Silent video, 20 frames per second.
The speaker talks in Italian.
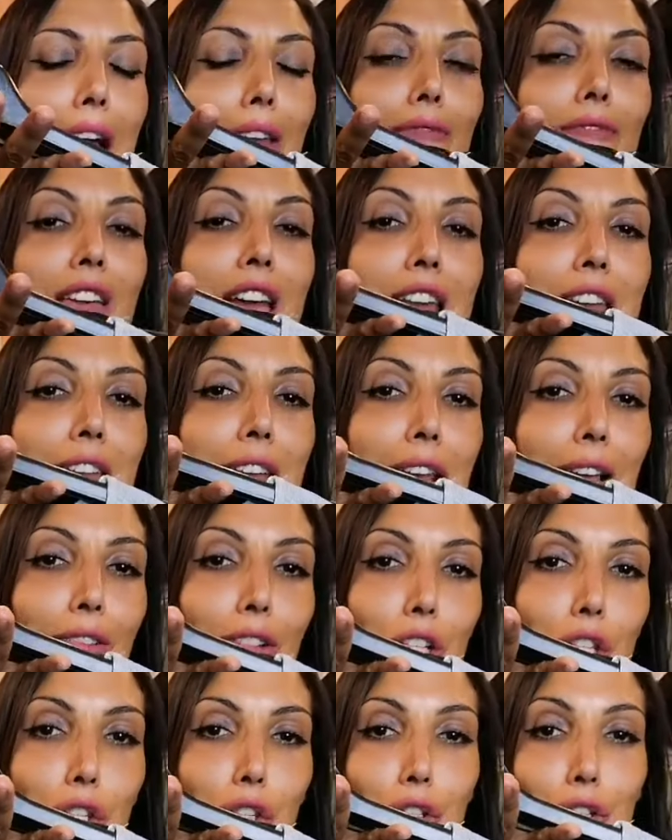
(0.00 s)
salvia
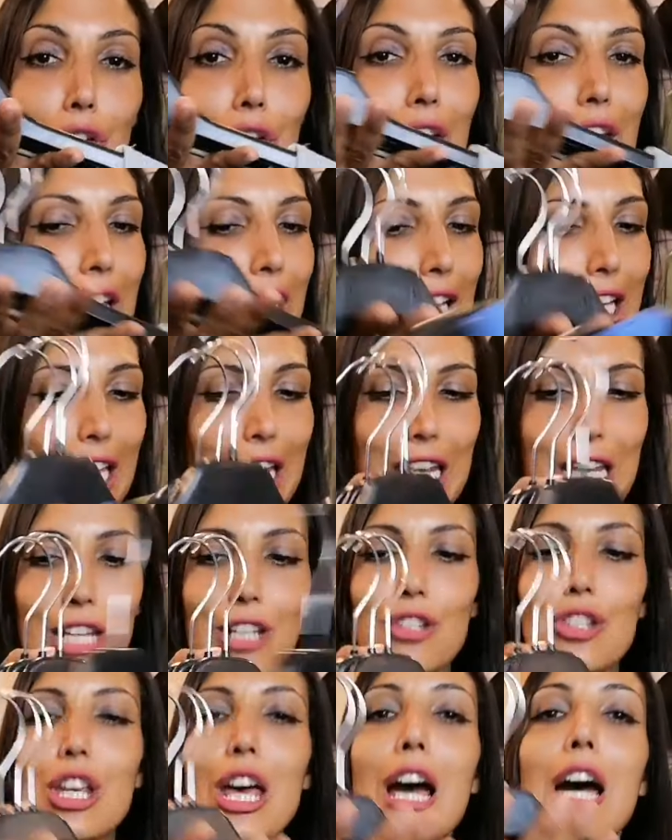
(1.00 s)
nella versione
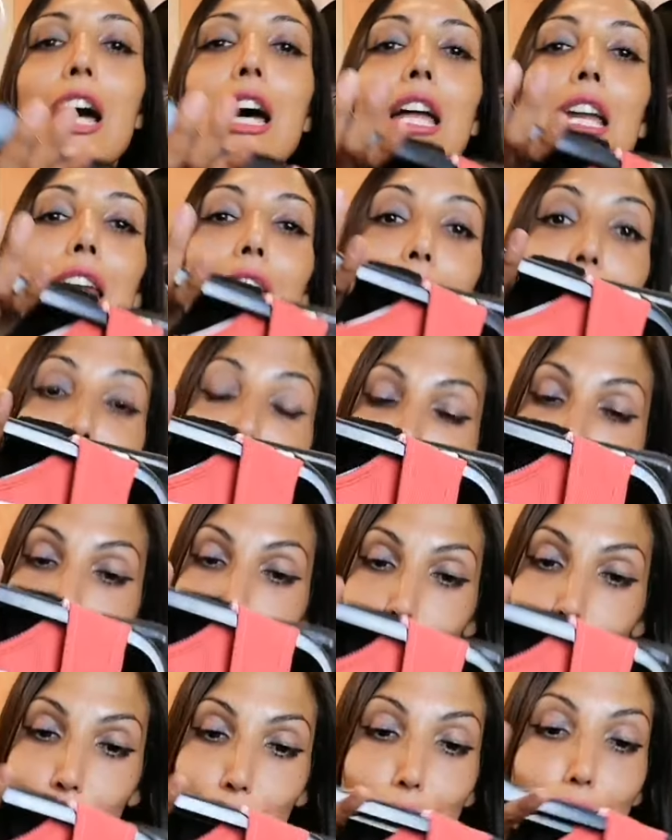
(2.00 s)
grigia nella
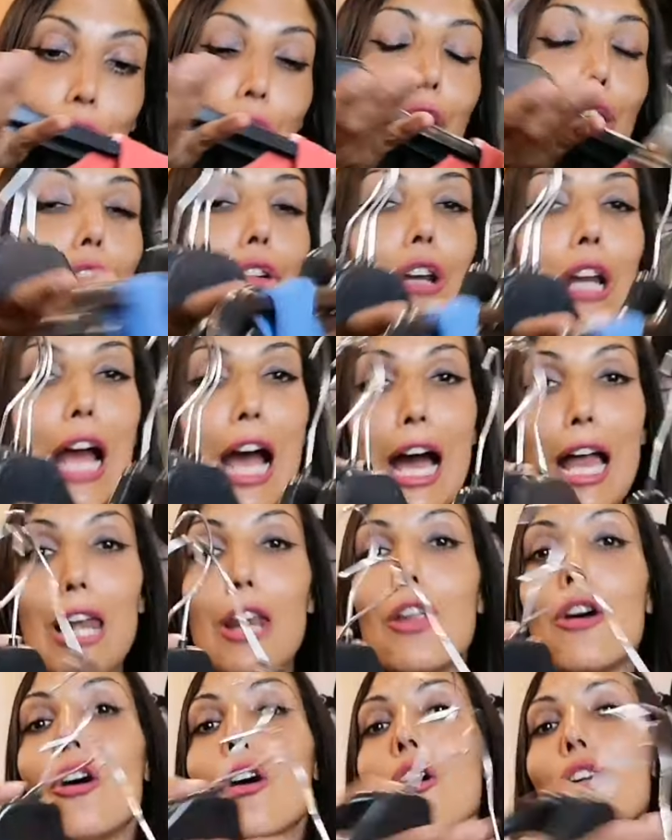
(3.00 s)
versione
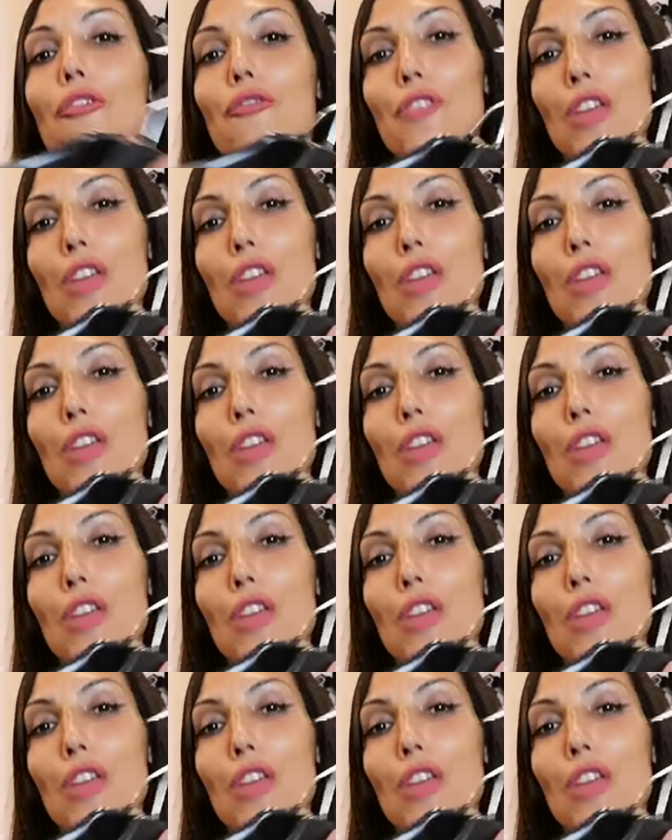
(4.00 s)
corallo